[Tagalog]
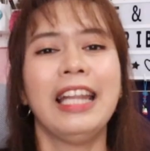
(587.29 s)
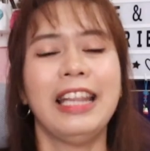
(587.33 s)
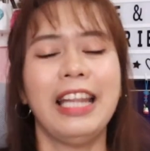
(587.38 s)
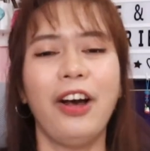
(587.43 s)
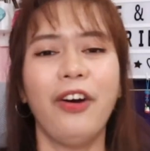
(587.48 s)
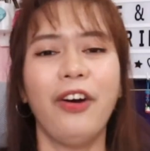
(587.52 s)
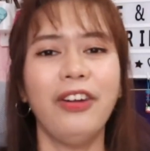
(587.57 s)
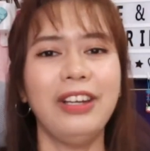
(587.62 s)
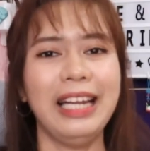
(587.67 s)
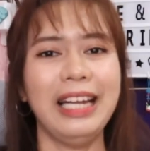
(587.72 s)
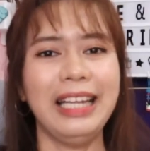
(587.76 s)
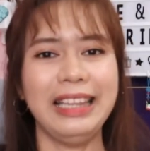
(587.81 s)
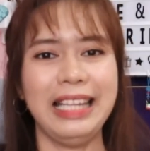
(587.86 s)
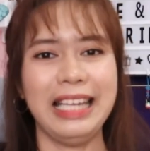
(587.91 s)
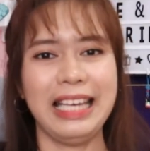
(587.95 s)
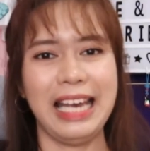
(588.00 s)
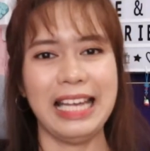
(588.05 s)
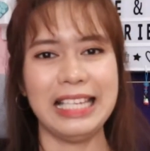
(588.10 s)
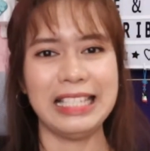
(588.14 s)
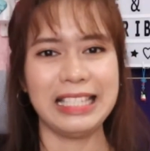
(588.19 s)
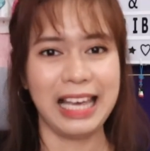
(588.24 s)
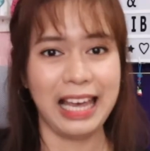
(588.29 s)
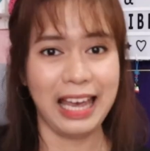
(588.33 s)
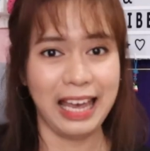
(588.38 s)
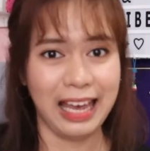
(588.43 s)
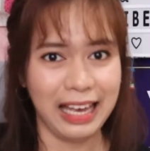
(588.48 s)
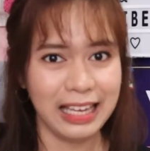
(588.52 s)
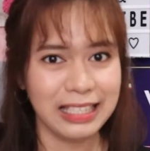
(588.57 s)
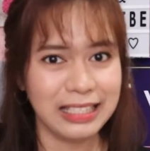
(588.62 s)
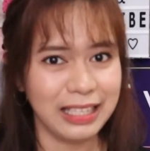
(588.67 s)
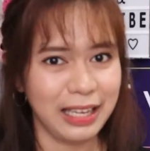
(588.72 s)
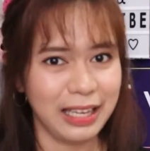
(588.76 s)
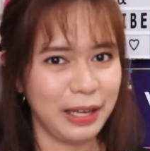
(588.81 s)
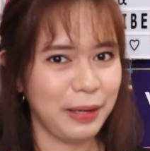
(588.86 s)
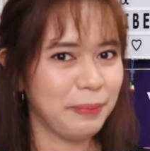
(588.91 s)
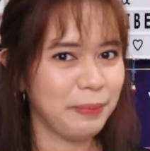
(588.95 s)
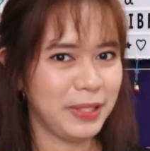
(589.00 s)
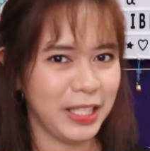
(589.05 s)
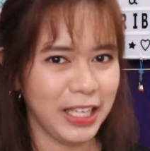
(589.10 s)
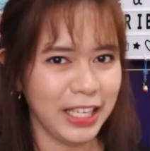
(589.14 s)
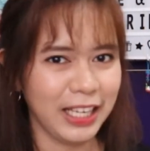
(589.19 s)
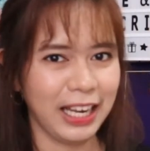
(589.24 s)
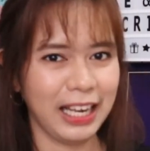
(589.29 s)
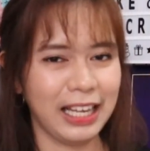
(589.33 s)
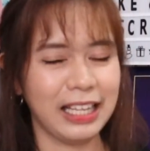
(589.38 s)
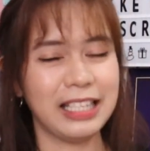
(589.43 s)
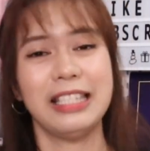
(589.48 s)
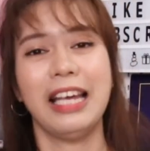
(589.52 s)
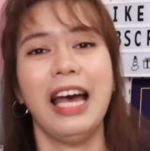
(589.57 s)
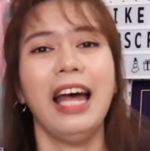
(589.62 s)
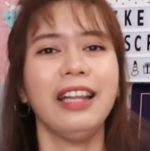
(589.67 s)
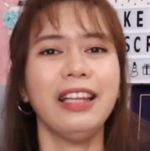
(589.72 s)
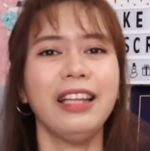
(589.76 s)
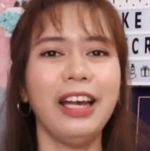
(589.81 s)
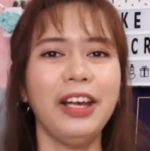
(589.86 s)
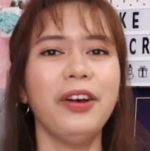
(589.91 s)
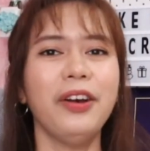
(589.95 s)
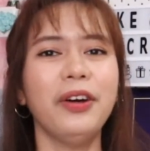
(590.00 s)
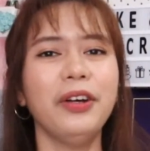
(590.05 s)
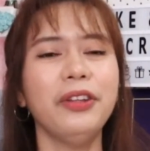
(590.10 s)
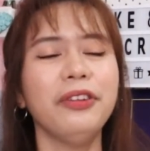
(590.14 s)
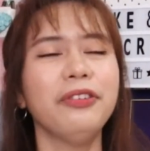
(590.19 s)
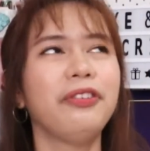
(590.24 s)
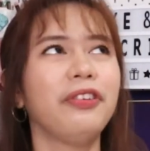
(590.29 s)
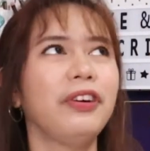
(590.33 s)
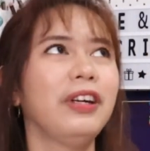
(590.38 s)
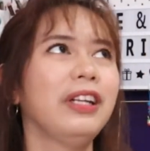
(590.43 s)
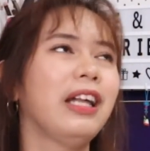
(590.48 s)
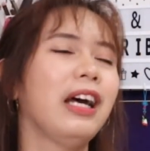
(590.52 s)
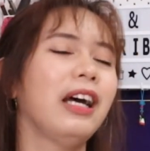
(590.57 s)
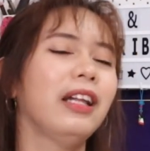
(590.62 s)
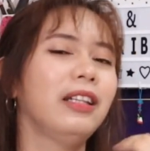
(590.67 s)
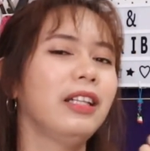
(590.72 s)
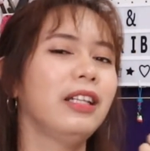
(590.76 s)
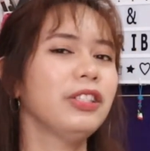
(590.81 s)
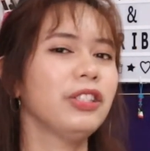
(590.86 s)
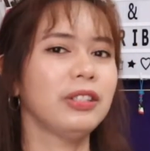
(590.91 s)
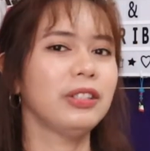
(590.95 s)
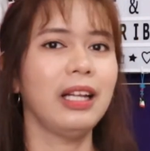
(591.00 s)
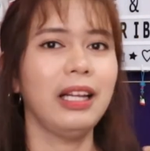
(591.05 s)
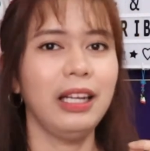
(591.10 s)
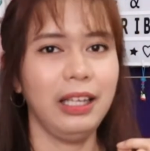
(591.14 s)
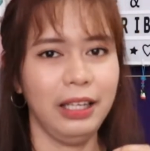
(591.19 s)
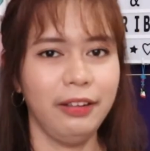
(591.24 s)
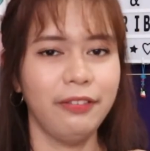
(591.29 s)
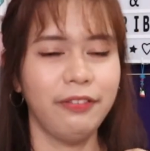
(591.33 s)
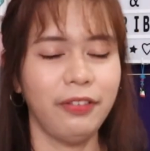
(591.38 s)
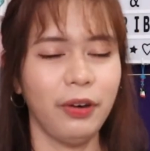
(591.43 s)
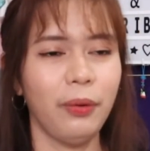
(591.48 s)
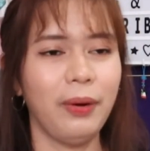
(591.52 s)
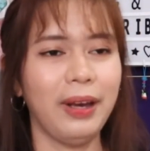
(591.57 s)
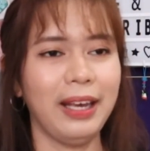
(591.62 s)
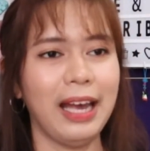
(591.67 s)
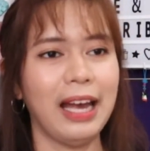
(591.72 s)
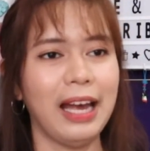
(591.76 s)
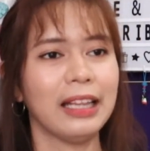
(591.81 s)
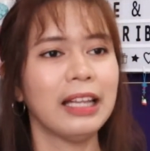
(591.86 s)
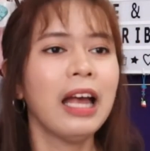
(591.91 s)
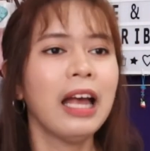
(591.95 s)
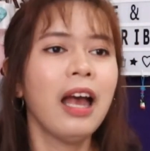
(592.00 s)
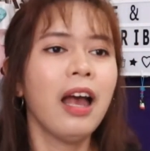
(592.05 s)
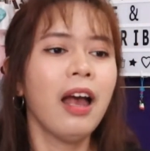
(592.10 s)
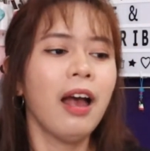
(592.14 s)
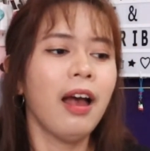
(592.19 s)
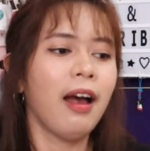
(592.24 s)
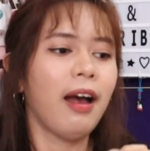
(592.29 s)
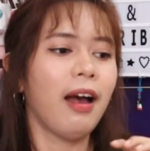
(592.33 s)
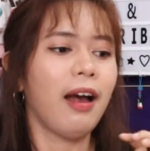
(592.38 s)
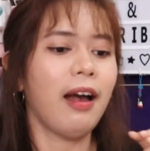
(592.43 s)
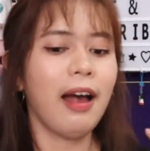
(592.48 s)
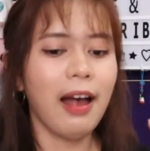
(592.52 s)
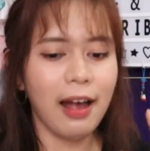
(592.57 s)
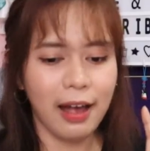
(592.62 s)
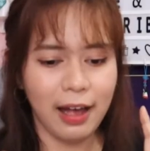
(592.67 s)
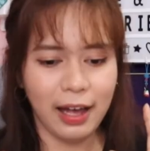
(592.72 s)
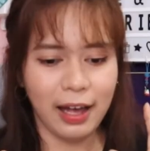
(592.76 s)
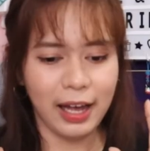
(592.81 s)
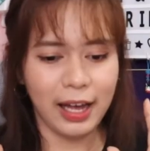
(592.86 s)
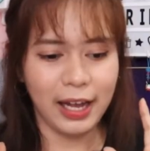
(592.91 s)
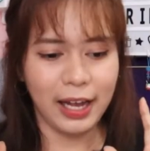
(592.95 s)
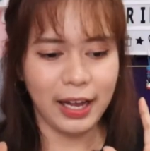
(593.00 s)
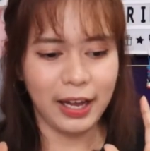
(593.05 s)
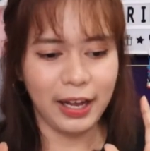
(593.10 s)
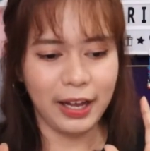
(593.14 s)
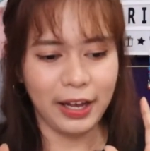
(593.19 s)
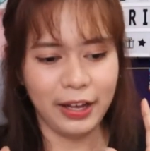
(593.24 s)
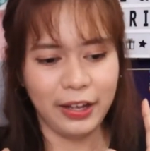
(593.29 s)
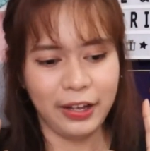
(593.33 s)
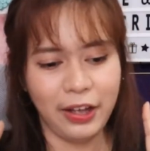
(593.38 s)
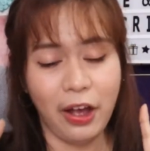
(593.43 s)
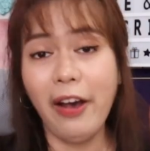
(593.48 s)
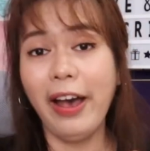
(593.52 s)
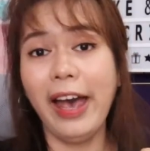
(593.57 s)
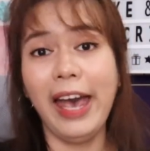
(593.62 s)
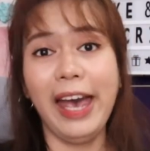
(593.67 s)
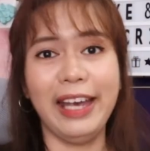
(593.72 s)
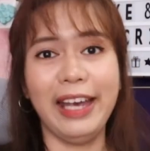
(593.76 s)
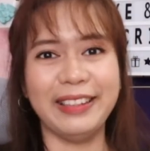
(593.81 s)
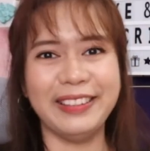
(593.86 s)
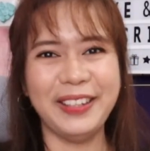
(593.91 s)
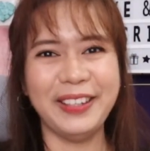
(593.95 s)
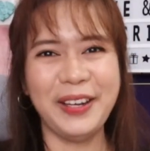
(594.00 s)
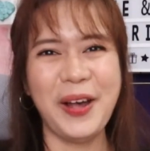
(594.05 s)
ng online tickets kay SM Tickets. At ngayon, for the additional info, ayan. Ah, uh, okay.